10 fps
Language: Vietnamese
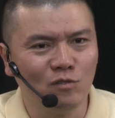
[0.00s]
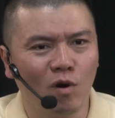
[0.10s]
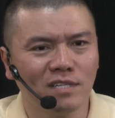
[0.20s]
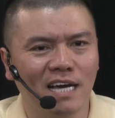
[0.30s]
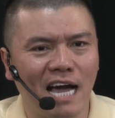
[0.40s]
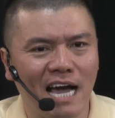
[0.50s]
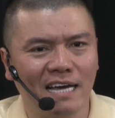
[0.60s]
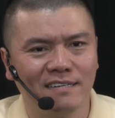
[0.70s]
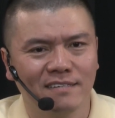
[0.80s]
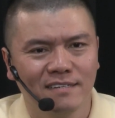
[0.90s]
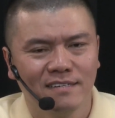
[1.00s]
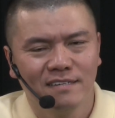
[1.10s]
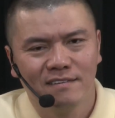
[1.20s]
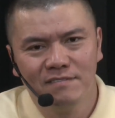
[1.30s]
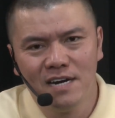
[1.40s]
tình huống thứ hai
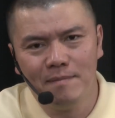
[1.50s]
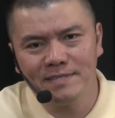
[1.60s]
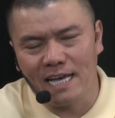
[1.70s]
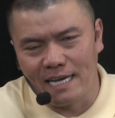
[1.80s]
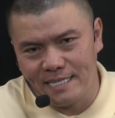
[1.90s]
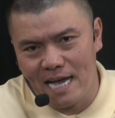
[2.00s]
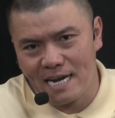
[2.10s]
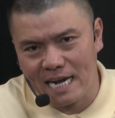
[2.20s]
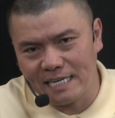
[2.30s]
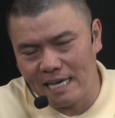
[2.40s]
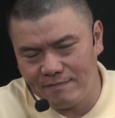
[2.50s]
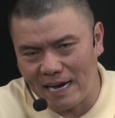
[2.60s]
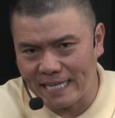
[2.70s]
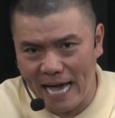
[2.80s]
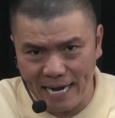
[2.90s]
vừa mới xảy ra cách đây
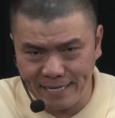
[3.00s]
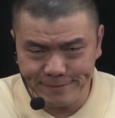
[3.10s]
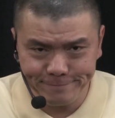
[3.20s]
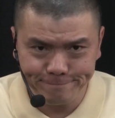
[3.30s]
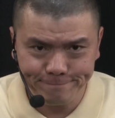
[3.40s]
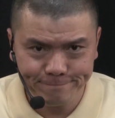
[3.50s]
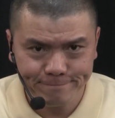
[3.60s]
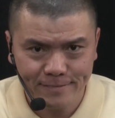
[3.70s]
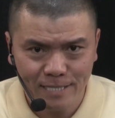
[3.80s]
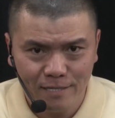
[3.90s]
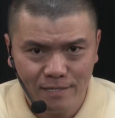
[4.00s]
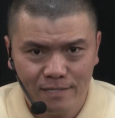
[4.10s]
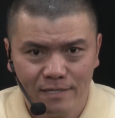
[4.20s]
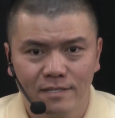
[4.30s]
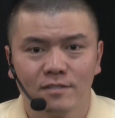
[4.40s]
vài tháng.
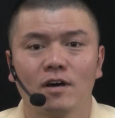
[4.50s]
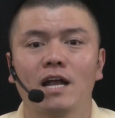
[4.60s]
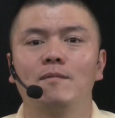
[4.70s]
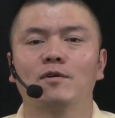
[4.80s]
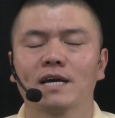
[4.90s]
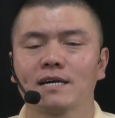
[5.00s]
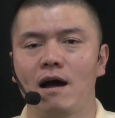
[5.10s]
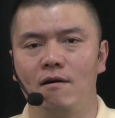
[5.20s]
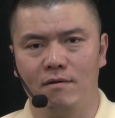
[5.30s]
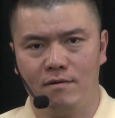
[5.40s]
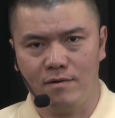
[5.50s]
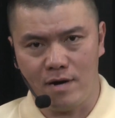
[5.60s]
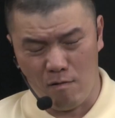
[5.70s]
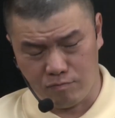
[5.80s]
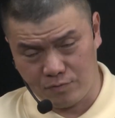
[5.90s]
Đó là một cái cậu
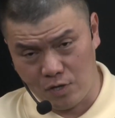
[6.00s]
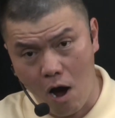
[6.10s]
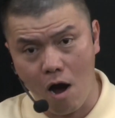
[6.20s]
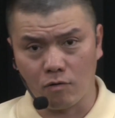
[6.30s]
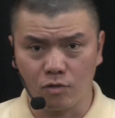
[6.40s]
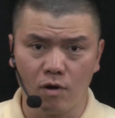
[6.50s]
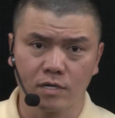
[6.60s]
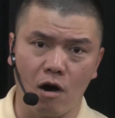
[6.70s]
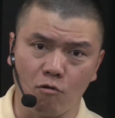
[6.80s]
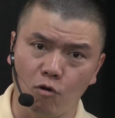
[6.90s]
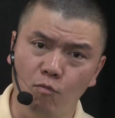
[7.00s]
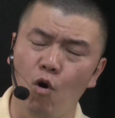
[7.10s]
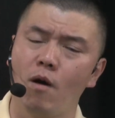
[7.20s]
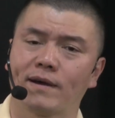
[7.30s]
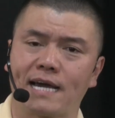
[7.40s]
học trò của tôi, cậu cũng
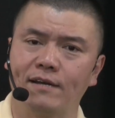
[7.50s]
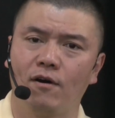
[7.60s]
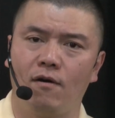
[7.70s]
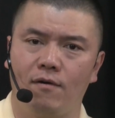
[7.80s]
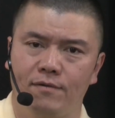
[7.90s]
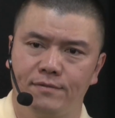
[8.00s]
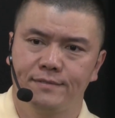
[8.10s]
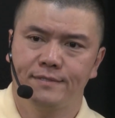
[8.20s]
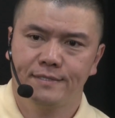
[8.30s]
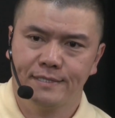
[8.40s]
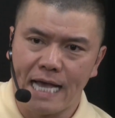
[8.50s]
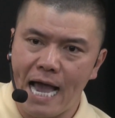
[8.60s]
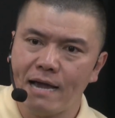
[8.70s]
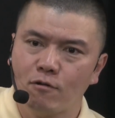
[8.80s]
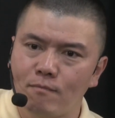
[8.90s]
mua một căn hộ
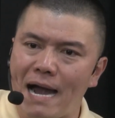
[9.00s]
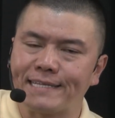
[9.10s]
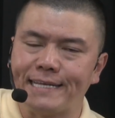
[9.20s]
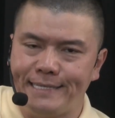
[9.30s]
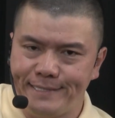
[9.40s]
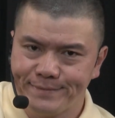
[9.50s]
giá cũng ba tỷ.